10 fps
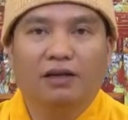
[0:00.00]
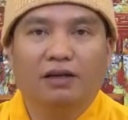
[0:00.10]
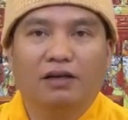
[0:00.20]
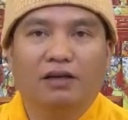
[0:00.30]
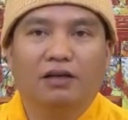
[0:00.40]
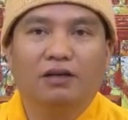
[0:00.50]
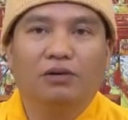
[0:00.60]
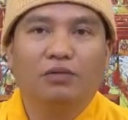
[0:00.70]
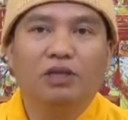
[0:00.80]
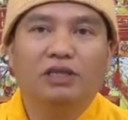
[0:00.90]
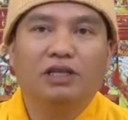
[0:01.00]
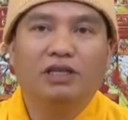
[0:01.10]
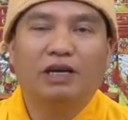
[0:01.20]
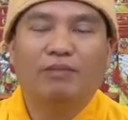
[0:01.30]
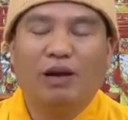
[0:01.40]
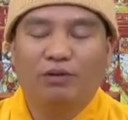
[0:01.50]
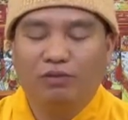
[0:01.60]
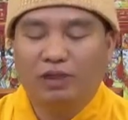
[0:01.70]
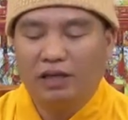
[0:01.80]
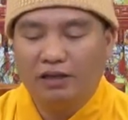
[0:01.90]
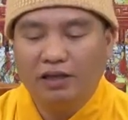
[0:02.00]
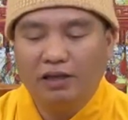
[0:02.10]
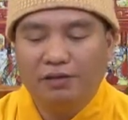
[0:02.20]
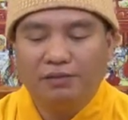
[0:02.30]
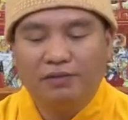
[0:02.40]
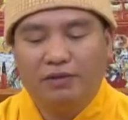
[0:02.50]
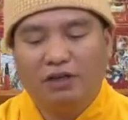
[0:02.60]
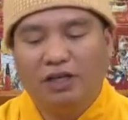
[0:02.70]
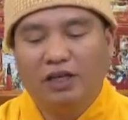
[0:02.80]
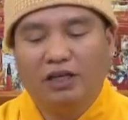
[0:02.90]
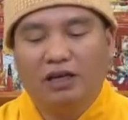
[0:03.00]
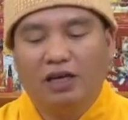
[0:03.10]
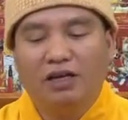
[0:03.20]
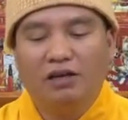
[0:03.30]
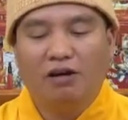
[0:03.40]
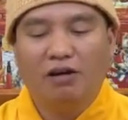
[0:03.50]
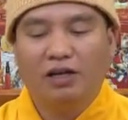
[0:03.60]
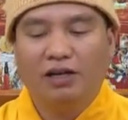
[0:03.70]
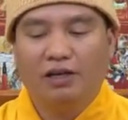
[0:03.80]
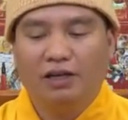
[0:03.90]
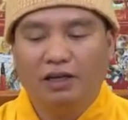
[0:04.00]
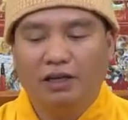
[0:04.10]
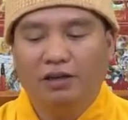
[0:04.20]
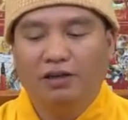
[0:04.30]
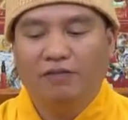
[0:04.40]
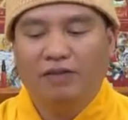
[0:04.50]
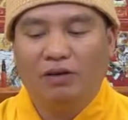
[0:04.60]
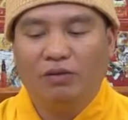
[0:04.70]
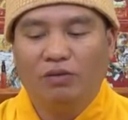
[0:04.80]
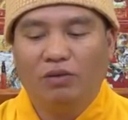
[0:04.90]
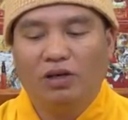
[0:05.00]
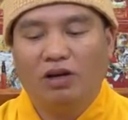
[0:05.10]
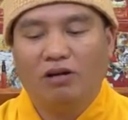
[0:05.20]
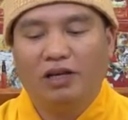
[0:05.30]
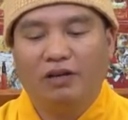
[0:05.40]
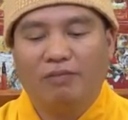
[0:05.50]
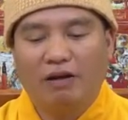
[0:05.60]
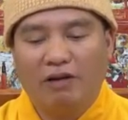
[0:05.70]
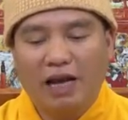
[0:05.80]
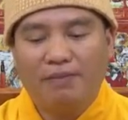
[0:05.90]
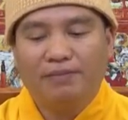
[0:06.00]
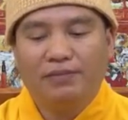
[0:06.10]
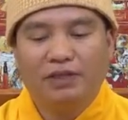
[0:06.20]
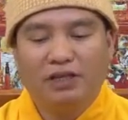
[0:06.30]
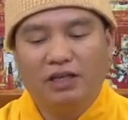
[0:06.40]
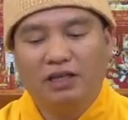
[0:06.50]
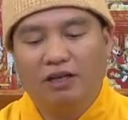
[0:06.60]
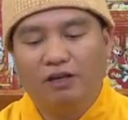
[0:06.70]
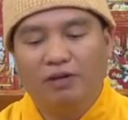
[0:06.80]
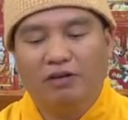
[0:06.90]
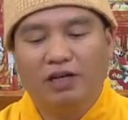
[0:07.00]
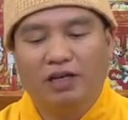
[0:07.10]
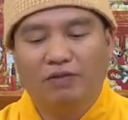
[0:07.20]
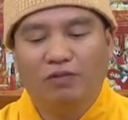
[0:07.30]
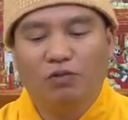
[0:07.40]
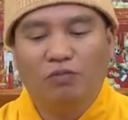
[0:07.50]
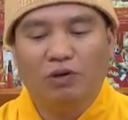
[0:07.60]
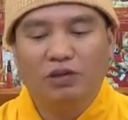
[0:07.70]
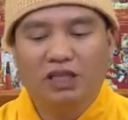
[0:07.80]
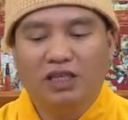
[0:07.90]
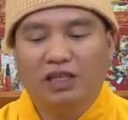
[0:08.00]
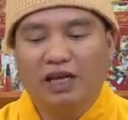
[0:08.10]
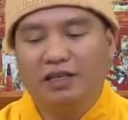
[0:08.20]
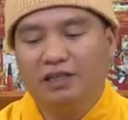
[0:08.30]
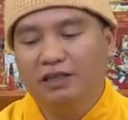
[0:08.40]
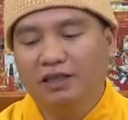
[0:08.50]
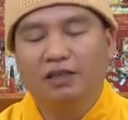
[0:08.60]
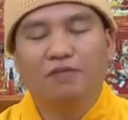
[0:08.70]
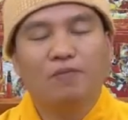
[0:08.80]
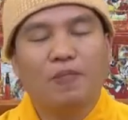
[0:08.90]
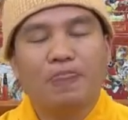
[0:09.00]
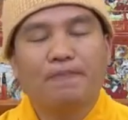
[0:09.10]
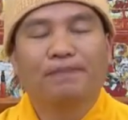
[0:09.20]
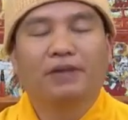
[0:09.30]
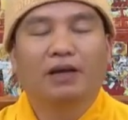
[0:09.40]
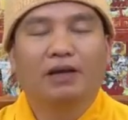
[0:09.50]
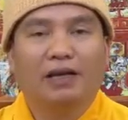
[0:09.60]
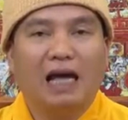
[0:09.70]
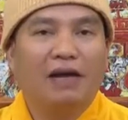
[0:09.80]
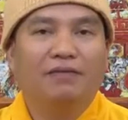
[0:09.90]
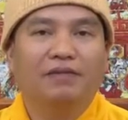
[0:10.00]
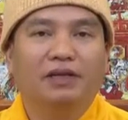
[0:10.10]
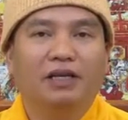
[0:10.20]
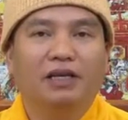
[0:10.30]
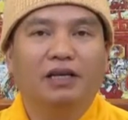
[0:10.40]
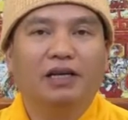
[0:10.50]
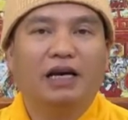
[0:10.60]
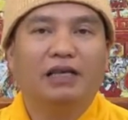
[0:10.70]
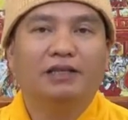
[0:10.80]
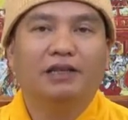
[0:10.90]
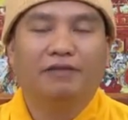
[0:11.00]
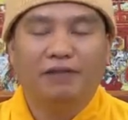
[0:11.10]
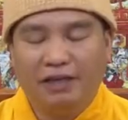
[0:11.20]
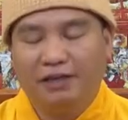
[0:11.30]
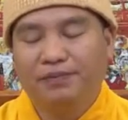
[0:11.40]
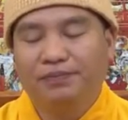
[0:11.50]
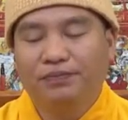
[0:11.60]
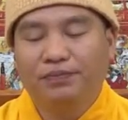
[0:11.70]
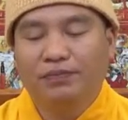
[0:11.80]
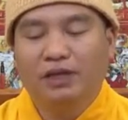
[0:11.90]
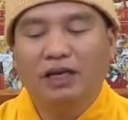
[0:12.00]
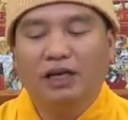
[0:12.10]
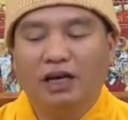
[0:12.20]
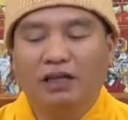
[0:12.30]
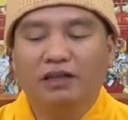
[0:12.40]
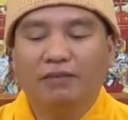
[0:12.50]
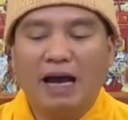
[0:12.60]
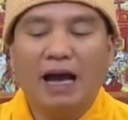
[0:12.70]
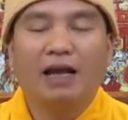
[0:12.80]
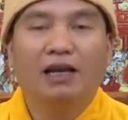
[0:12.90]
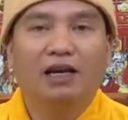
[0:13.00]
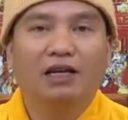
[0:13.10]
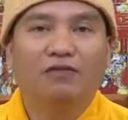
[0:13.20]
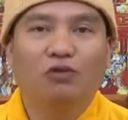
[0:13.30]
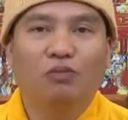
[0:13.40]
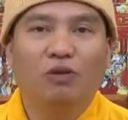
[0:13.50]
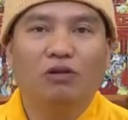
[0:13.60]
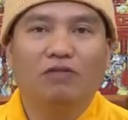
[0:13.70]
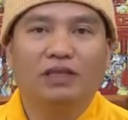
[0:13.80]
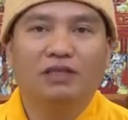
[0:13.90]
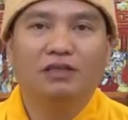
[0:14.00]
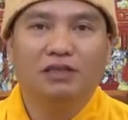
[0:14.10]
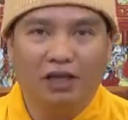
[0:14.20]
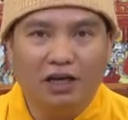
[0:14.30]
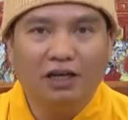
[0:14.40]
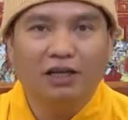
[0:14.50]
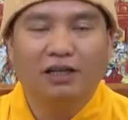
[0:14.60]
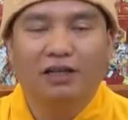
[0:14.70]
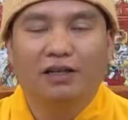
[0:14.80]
à, nuôi dưỡng dạy bảo chúng ta nữa cho nên cái ân đó rất là lớn phải luôn luôn lo để báo đáp cho nên đó mới gọi là phụ mẫu sinh thành trí đức đại vị đỉnh lễ a di đà phật tức là cái ân thứ ba là ân phụ mẫu và sư trưởng